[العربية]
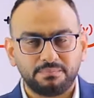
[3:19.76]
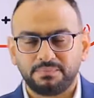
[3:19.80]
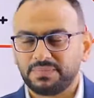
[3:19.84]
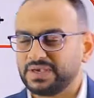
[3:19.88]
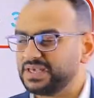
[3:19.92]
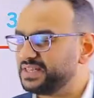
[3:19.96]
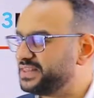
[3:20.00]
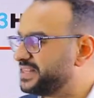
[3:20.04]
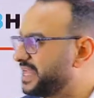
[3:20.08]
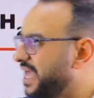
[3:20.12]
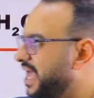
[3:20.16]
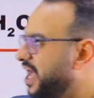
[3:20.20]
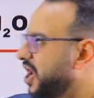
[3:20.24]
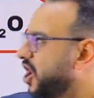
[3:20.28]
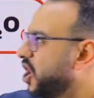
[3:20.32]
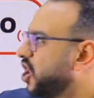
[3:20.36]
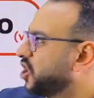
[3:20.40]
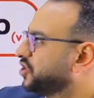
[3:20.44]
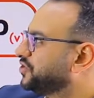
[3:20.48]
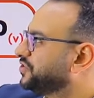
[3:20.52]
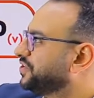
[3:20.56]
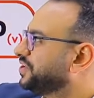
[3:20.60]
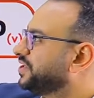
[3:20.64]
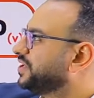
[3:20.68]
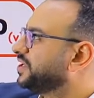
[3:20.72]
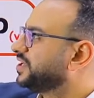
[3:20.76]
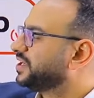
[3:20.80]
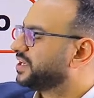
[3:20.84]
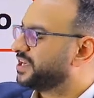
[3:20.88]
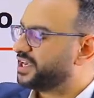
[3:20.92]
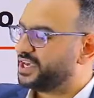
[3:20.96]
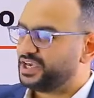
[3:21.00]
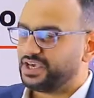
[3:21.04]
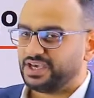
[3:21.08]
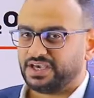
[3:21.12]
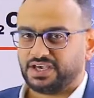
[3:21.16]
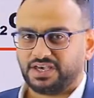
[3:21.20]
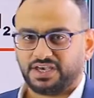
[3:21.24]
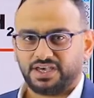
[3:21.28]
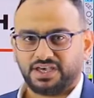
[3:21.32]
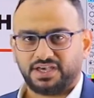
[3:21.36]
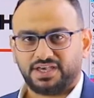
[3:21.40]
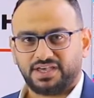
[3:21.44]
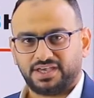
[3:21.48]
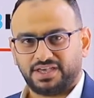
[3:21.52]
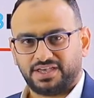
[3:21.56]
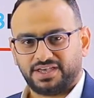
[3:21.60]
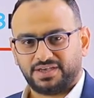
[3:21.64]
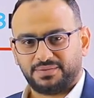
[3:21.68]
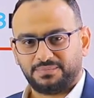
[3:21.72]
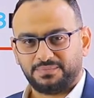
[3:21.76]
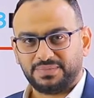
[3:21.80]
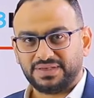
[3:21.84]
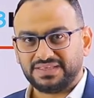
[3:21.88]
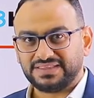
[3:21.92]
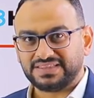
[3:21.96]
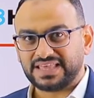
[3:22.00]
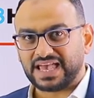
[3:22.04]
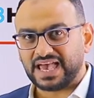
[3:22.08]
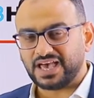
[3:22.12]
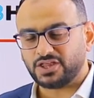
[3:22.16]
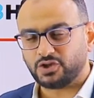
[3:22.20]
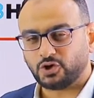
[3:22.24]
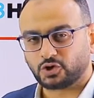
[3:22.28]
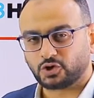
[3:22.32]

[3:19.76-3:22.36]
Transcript: مين ده يا قاضي؟ مين ده يا